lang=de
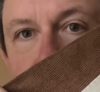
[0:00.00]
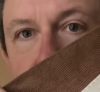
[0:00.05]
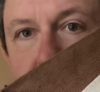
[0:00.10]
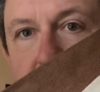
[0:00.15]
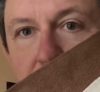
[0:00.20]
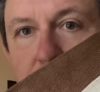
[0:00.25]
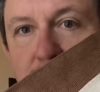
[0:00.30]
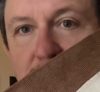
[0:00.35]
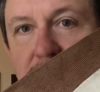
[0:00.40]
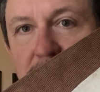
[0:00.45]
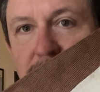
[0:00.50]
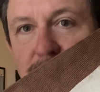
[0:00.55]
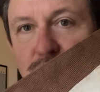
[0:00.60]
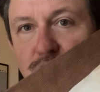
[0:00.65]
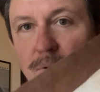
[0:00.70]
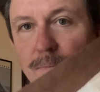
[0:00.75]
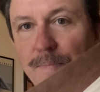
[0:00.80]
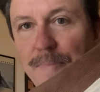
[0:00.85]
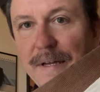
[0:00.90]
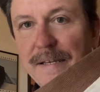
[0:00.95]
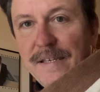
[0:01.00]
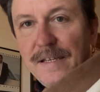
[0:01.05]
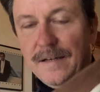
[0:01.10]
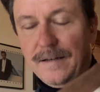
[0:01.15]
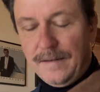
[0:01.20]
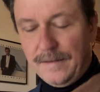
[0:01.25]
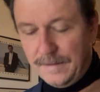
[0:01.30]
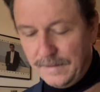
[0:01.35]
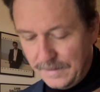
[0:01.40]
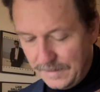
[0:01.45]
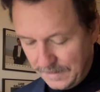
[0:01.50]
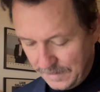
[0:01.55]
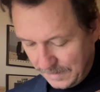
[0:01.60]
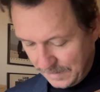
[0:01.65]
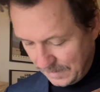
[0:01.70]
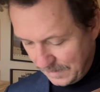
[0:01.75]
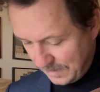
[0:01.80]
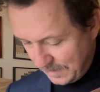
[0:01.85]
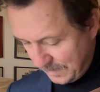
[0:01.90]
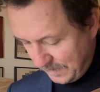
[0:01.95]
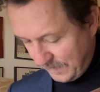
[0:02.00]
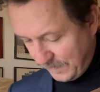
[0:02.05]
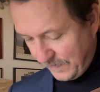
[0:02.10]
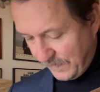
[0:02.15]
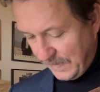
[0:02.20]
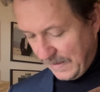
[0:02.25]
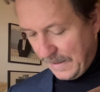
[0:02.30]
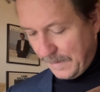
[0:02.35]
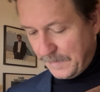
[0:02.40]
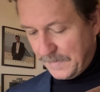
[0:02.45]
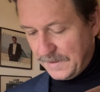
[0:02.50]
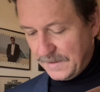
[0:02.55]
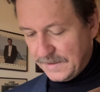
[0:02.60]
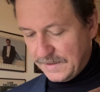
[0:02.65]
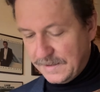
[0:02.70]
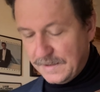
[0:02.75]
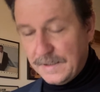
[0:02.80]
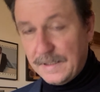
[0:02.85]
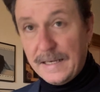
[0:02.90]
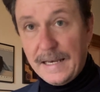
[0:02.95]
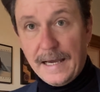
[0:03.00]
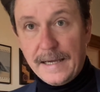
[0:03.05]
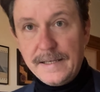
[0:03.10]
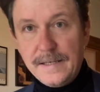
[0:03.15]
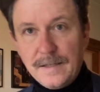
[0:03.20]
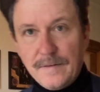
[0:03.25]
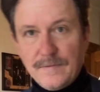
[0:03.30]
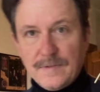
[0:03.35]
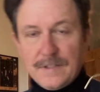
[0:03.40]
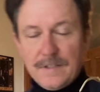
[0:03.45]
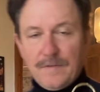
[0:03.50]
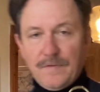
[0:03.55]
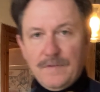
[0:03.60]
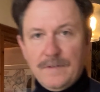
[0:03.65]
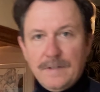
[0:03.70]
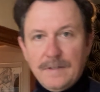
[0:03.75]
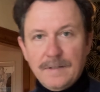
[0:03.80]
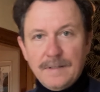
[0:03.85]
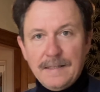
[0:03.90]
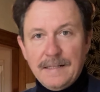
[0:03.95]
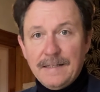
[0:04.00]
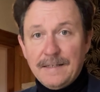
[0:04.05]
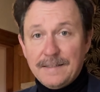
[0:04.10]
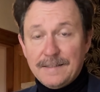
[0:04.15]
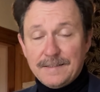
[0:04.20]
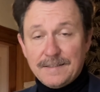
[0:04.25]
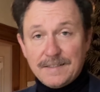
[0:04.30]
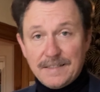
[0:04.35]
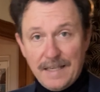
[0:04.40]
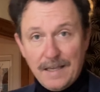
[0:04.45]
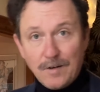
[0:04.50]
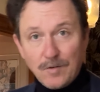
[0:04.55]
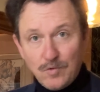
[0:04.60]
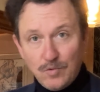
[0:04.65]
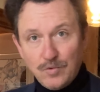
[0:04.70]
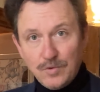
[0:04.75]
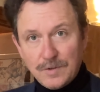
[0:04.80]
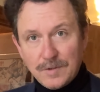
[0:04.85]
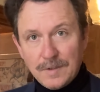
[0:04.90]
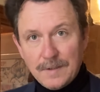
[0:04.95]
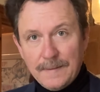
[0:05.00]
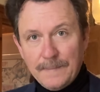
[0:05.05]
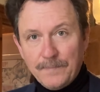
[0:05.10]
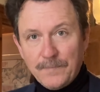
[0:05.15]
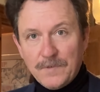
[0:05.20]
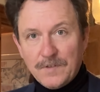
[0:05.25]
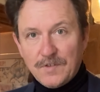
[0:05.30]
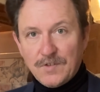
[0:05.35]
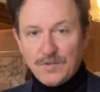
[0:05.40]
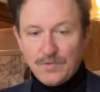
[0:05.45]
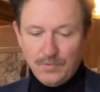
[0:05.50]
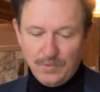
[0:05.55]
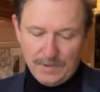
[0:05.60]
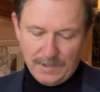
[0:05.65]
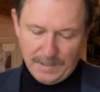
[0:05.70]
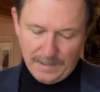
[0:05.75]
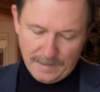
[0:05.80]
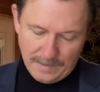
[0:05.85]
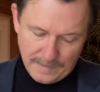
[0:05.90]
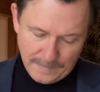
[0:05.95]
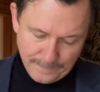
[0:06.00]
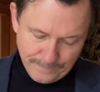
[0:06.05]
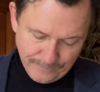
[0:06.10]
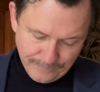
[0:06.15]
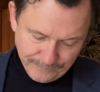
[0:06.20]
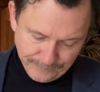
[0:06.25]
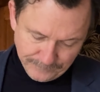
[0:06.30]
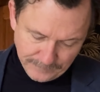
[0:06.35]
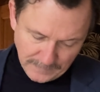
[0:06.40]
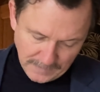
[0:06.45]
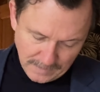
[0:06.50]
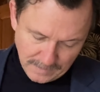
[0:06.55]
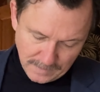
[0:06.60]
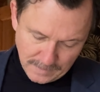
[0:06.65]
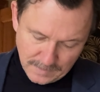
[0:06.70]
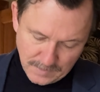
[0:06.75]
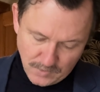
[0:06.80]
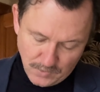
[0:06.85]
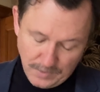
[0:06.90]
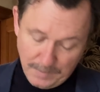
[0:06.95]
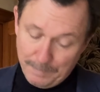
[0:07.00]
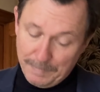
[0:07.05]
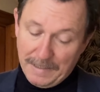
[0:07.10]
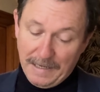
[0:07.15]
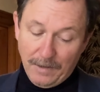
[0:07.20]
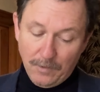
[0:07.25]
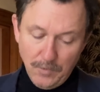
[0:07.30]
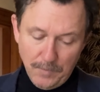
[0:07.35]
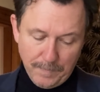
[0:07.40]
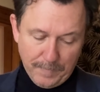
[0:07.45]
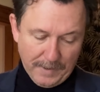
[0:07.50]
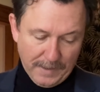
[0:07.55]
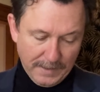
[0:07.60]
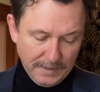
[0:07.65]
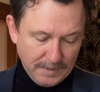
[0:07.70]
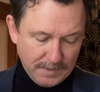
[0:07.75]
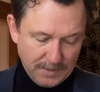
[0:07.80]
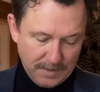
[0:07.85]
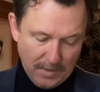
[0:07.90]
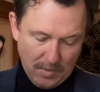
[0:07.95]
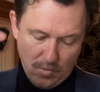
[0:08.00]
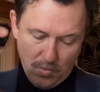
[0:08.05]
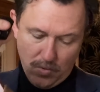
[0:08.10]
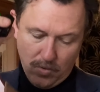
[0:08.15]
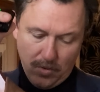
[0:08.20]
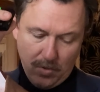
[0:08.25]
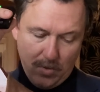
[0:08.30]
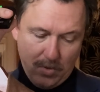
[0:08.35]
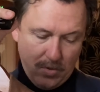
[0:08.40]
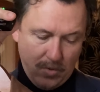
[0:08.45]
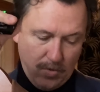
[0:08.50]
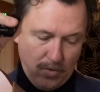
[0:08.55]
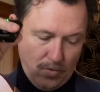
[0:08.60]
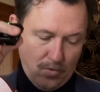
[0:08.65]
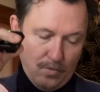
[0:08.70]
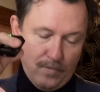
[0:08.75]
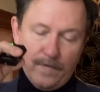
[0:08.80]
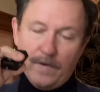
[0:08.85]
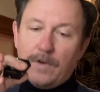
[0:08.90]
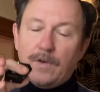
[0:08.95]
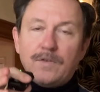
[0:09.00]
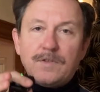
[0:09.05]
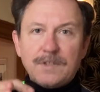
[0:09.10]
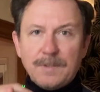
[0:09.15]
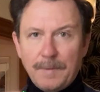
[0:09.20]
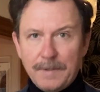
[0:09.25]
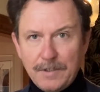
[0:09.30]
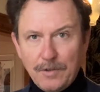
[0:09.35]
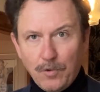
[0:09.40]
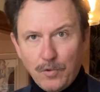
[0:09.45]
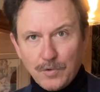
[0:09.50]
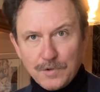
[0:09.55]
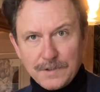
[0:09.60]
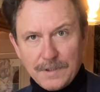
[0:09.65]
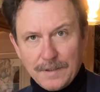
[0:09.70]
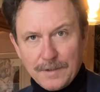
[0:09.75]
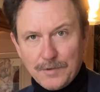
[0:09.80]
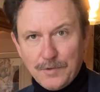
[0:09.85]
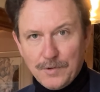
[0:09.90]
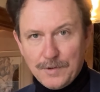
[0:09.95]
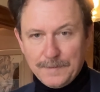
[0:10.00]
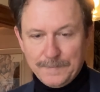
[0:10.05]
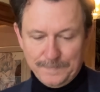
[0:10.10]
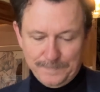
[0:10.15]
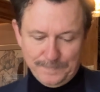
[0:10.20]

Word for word: habe ich ein champagnerfarbenes Lining, was ich finde sehr gut zu der äh, zu dem Braun passt. Und wir können uns ja mal die Hose angucken.